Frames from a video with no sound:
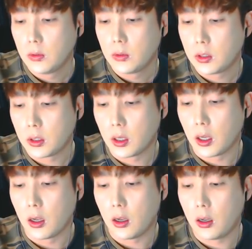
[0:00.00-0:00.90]

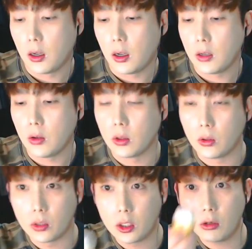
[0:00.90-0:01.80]
자, 여기
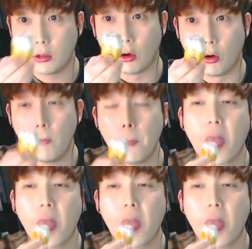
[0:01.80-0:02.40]
또 찍어서.